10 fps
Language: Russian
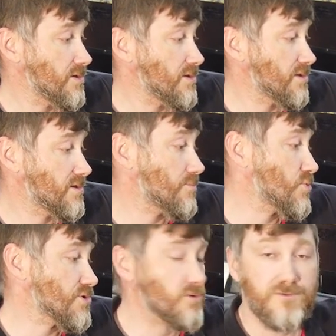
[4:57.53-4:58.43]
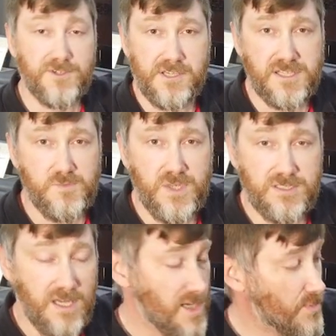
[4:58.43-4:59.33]
Это можно утверждать
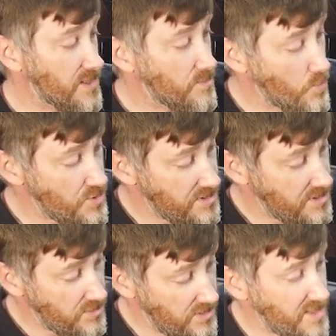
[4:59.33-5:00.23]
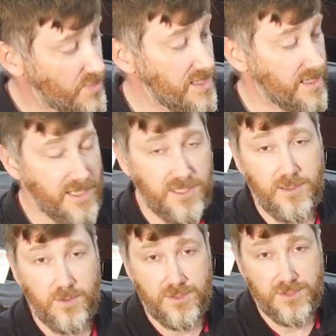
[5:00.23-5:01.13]
смело, поэтому можно не только подогреть
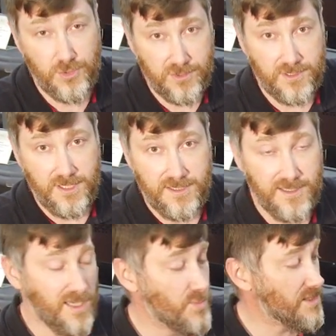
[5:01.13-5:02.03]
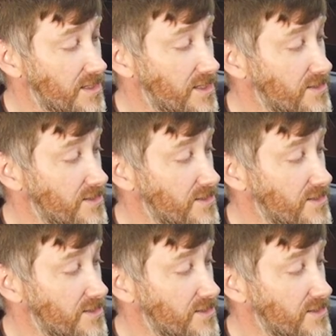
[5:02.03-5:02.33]
что-то на обед,